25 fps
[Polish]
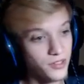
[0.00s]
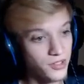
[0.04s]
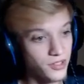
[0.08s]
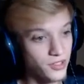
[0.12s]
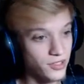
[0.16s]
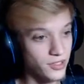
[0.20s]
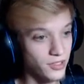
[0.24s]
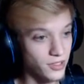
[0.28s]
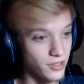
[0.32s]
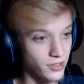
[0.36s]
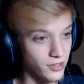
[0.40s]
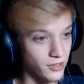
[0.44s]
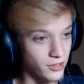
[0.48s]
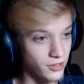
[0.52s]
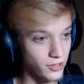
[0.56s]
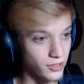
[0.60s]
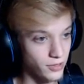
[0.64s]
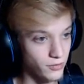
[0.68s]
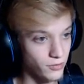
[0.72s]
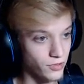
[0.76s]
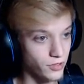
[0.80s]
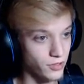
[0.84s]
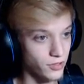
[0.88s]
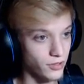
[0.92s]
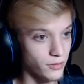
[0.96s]
z y,
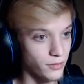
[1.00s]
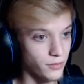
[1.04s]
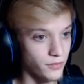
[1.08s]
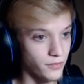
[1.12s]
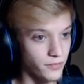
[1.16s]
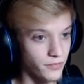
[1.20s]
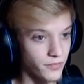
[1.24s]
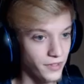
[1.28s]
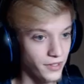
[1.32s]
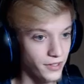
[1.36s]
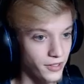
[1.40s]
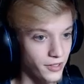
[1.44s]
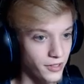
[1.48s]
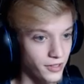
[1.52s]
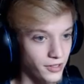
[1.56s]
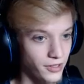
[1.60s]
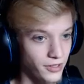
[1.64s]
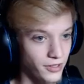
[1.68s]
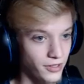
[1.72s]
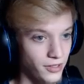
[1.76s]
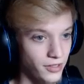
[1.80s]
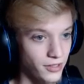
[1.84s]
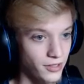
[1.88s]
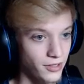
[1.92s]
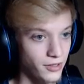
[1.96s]
tym, tym.
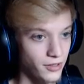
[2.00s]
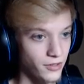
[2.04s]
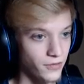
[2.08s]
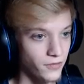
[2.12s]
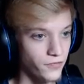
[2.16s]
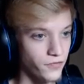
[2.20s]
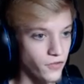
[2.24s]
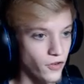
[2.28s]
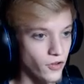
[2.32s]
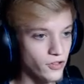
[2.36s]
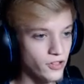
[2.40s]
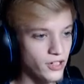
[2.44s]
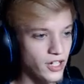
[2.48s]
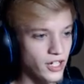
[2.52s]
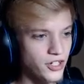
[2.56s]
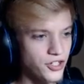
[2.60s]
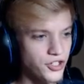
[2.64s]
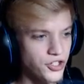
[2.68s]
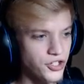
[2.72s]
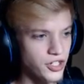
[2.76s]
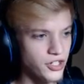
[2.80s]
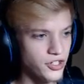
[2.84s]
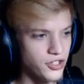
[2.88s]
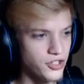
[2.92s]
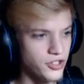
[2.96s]
Fongaj
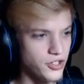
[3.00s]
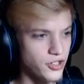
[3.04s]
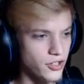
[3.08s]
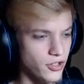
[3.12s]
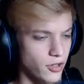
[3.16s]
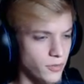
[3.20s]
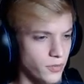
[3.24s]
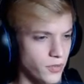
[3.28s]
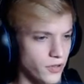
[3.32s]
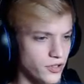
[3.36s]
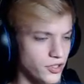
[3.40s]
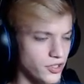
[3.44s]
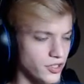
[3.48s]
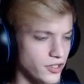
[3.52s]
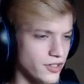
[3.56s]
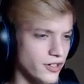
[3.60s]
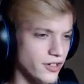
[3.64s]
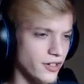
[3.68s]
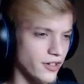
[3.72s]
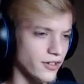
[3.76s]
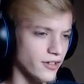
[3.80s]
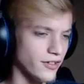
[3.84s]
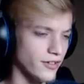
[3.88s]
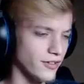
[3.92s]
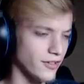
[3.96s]
się cicho, proszę cię.